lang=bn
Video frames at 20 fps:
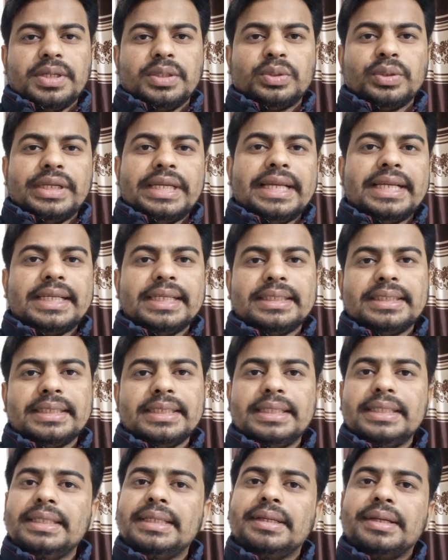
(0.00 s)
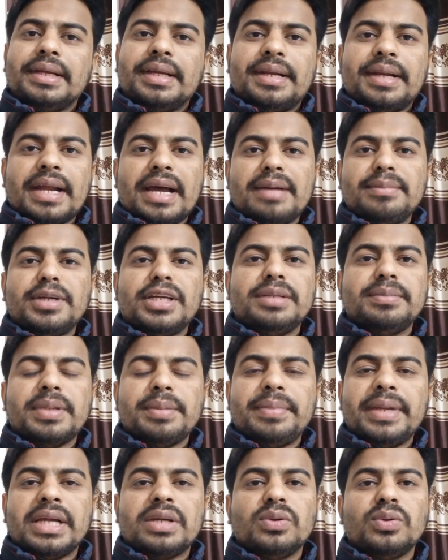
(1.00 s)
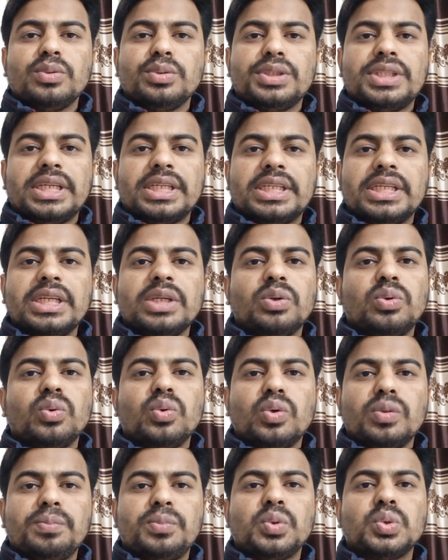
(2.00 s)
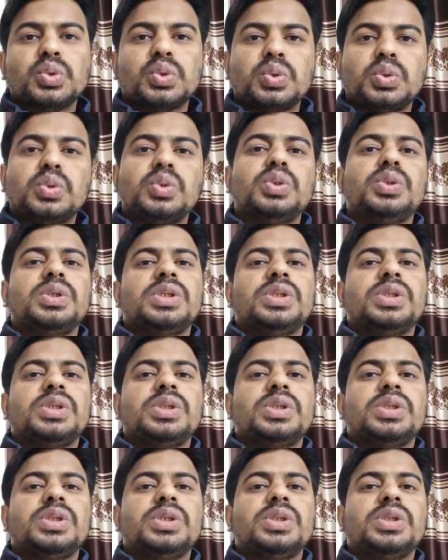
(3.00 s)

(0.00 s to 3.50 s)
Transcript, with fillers: তো এক্ষেত্রে গ্রামার বা ব্যাকরণ থেকে কোনো প্রশ্ন